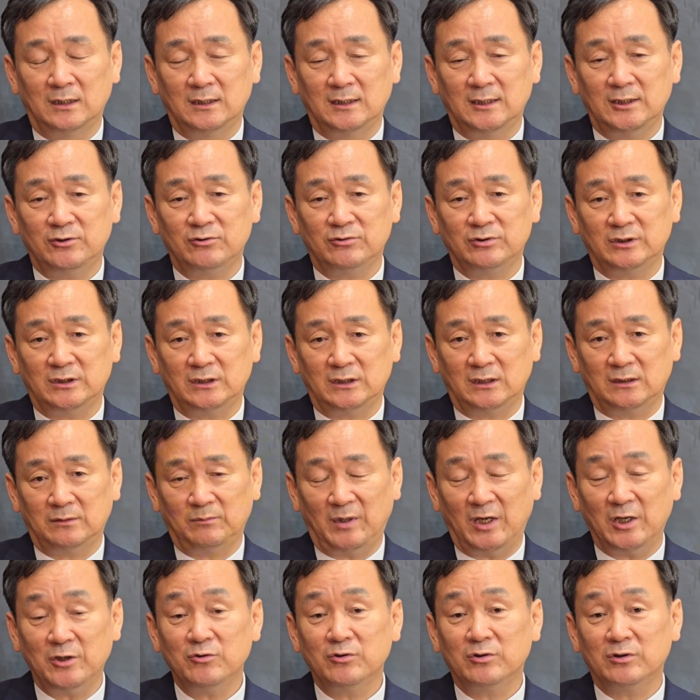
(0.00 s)
이중직
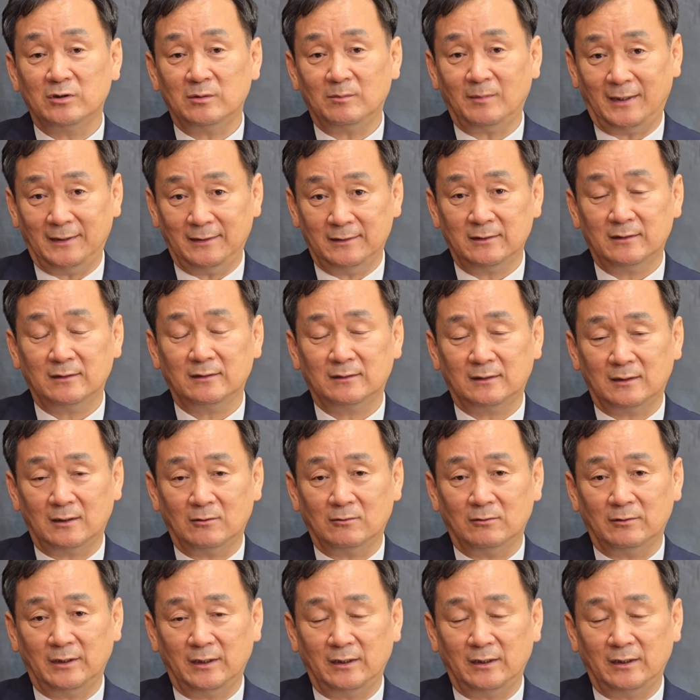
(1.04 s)
매뉴얼을 만들었다고